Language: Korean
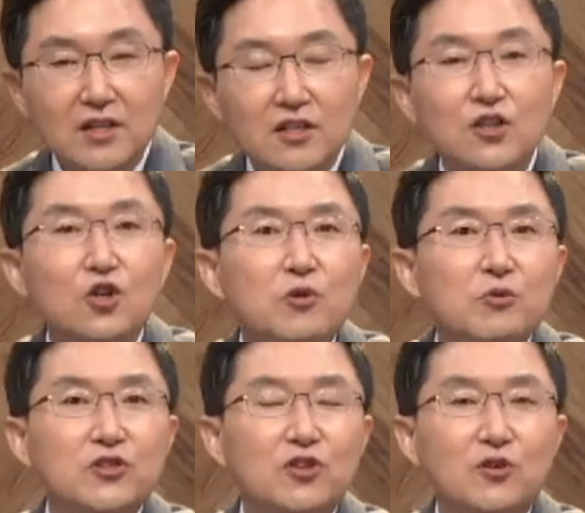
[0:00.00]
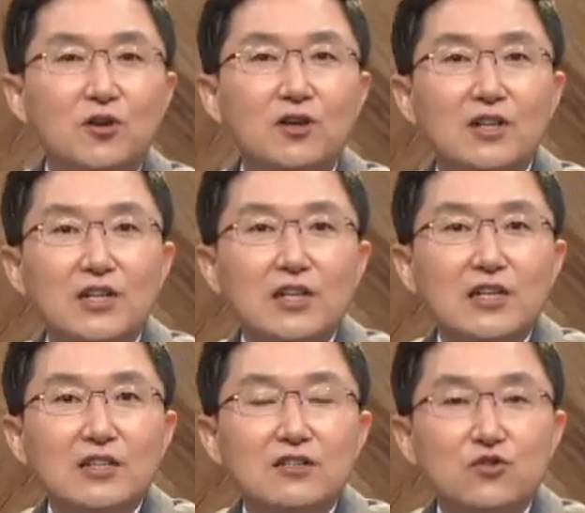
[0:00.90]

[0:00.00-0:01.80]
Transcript: 이걸 보면서 그